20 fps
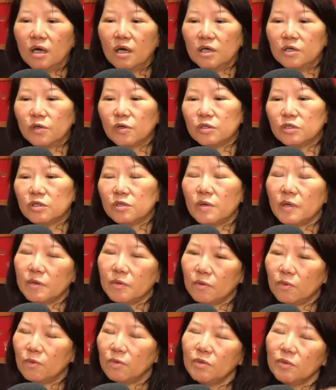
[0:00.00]
就因为
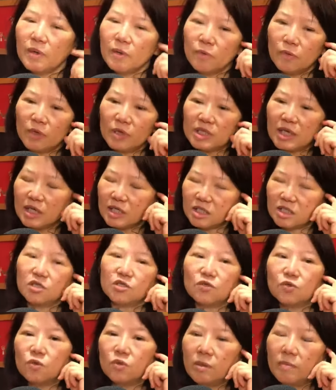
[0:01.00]
因为我在其实
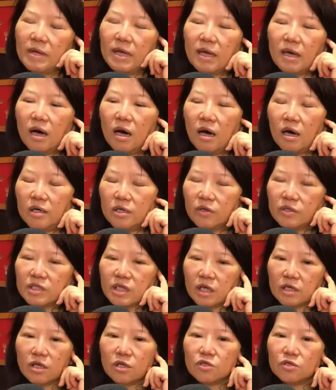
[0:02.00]
书里面哈，有
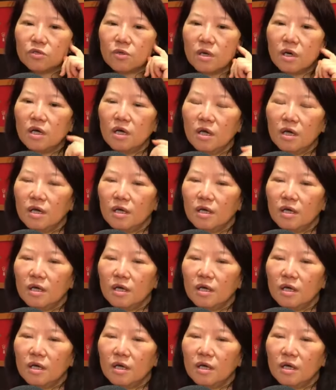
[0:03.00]
讲到说，